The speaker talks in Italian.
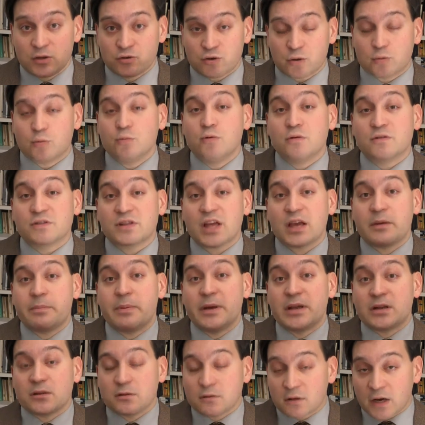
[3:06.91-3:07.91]
Cioè tu non stai
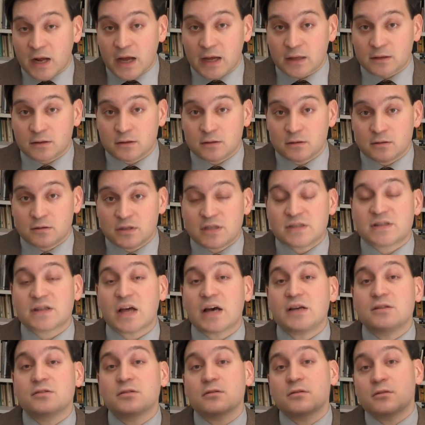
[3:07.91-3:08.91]
perdonando, ti
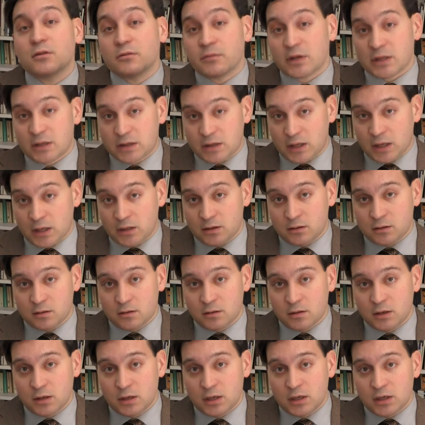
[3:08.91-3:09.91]
stai
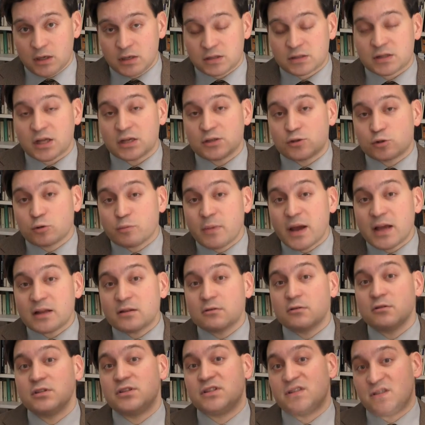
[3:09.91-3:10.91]
sottomettendo, stai
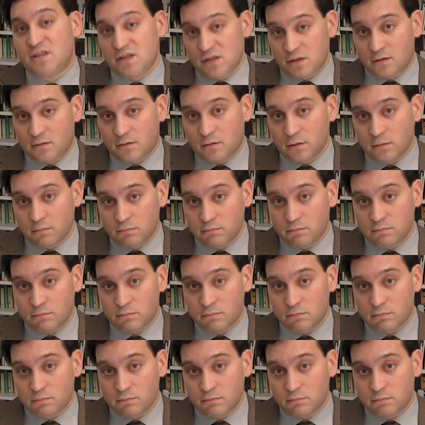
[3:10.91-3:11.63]
subendo e zitto.